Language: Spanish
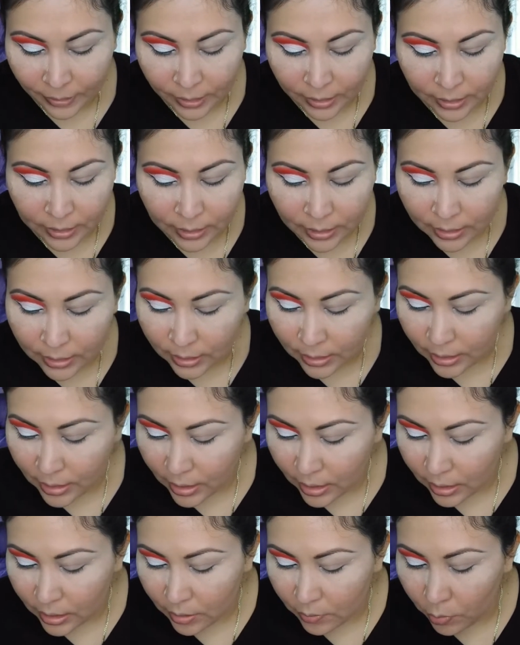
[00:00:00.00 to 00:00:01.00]
la
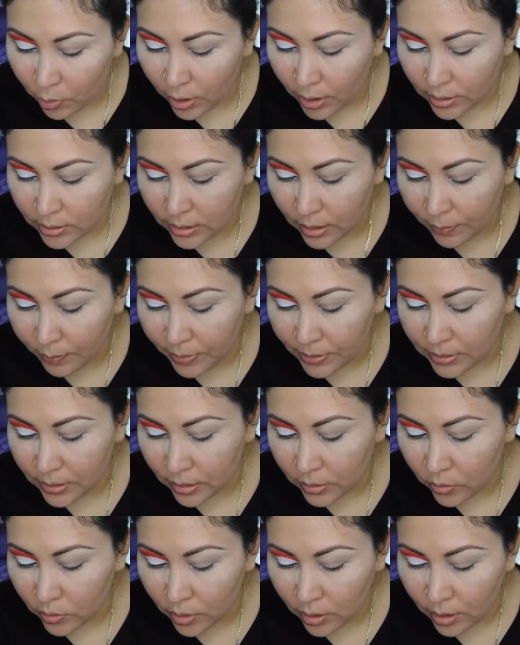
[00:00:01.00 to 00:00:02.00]
idea y voy a estar
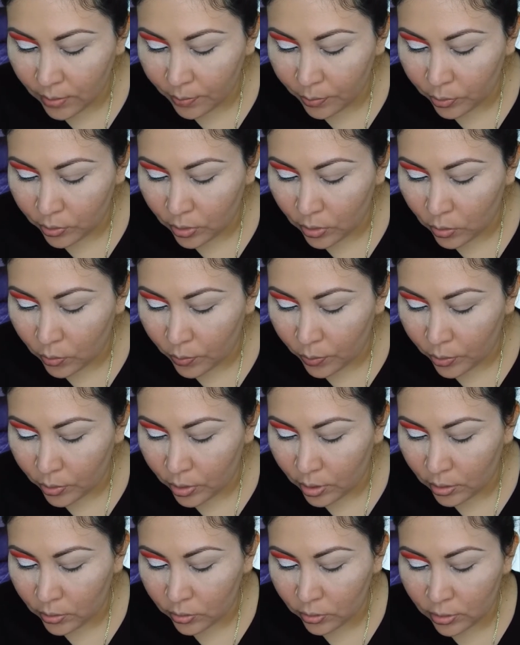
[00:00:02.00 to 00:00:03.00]
pasando a poner un
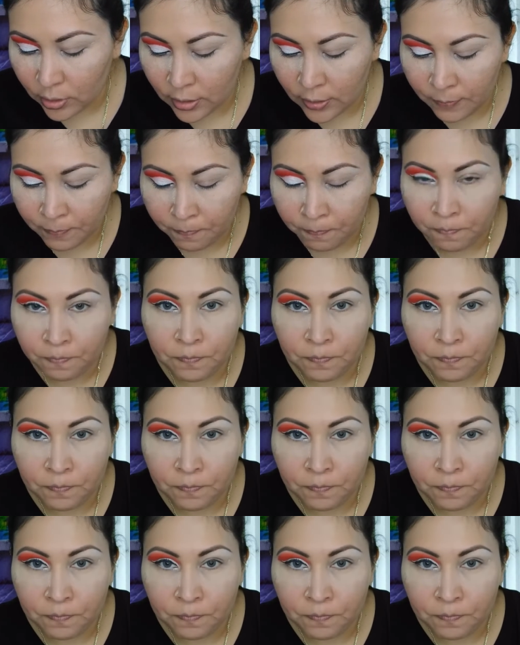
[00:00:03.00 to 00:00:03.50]
poquito de